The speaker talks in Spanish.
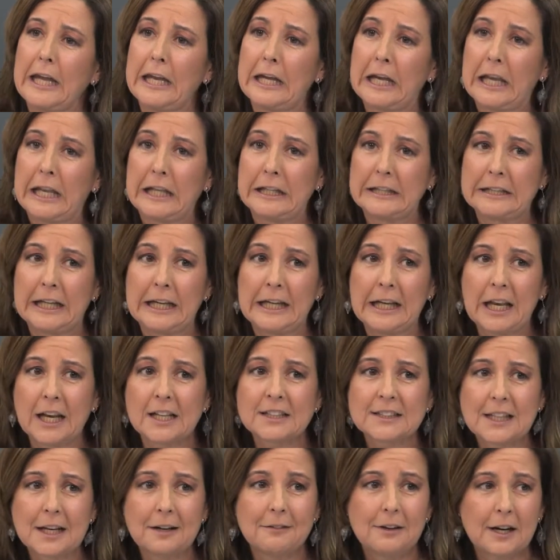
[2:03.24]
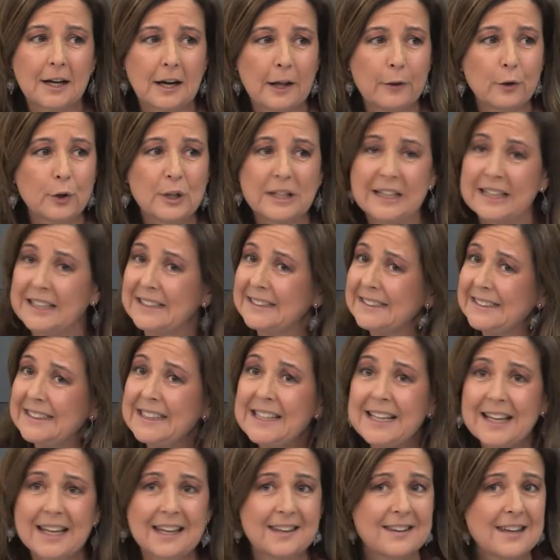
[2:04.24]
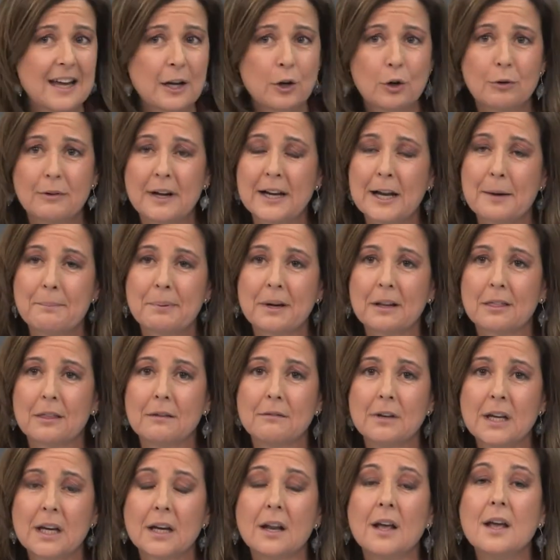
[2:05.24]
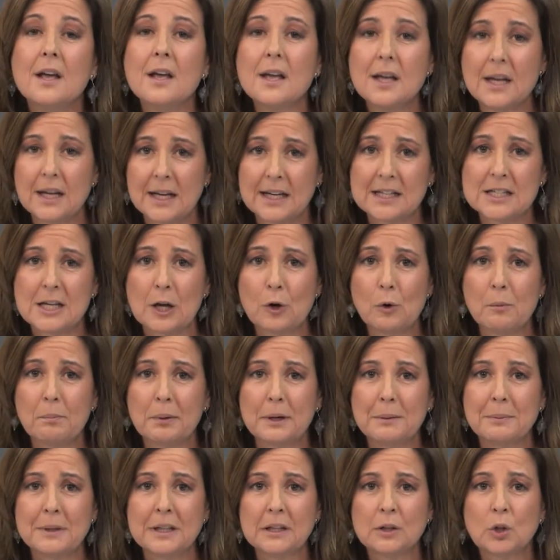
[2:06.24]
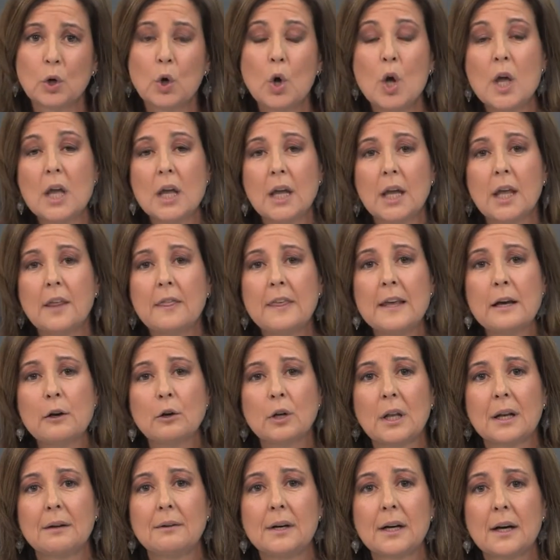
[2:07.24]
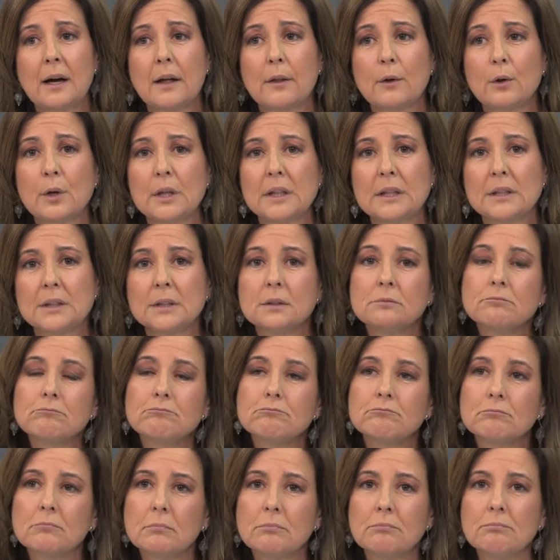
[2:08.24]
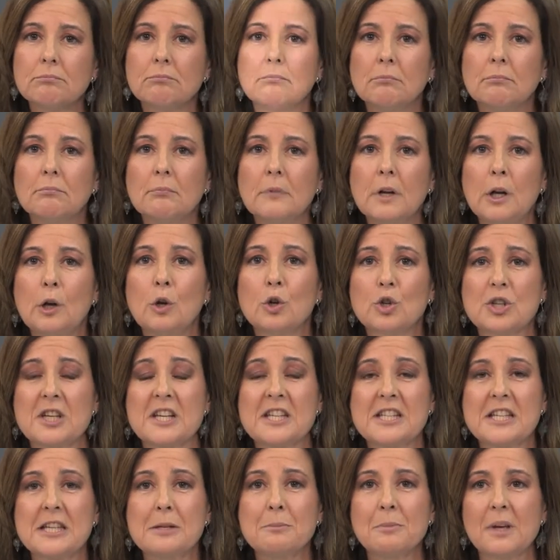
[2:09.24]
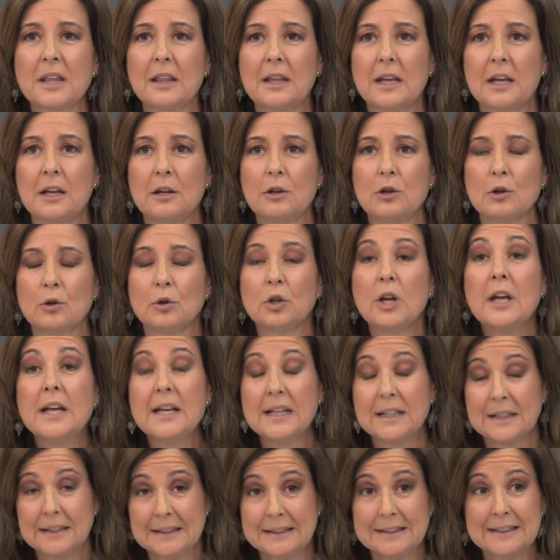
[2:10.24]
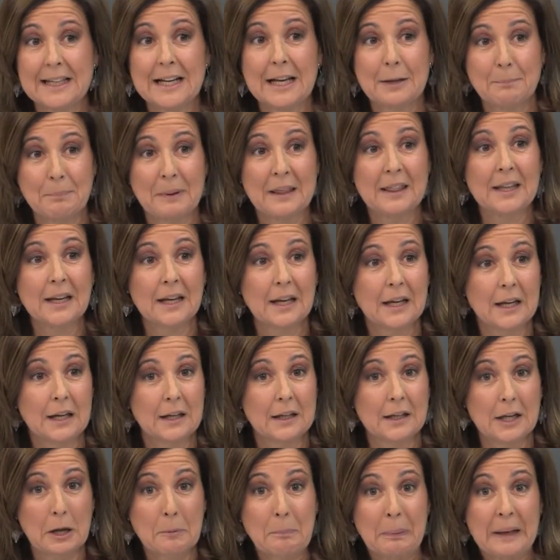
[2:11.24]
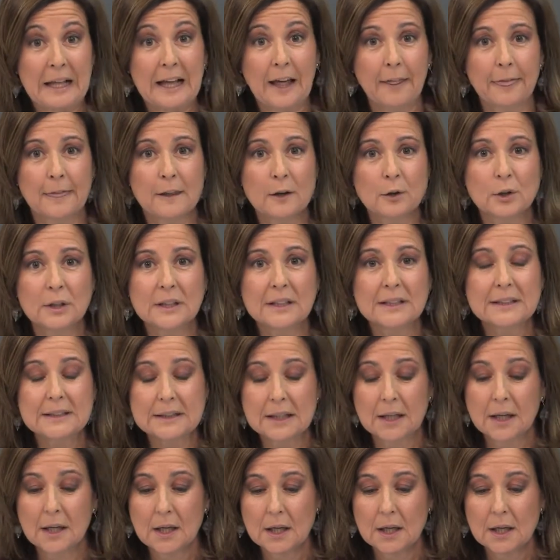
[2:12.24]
en 33 trabajadores que sí que ya no van a percibir ese complemento y cinco trabajadores los exime de ello. Se le piden explicaciones